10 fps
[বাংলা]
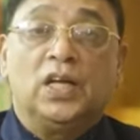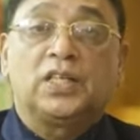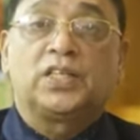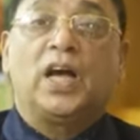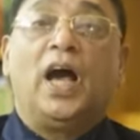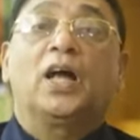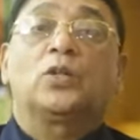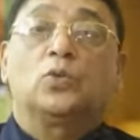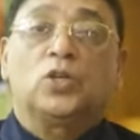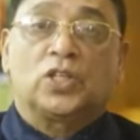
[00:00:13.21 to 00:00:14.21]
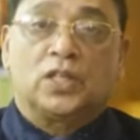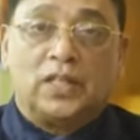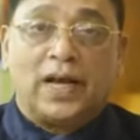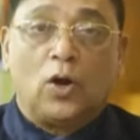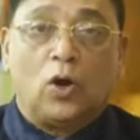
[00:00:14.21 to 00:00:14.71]
লিখছে আর তোদের
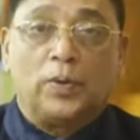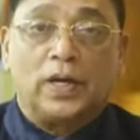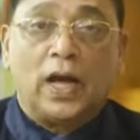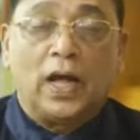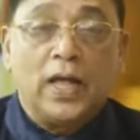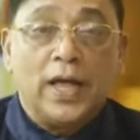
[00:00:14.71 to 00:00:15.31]
সাথে দেখা হবে না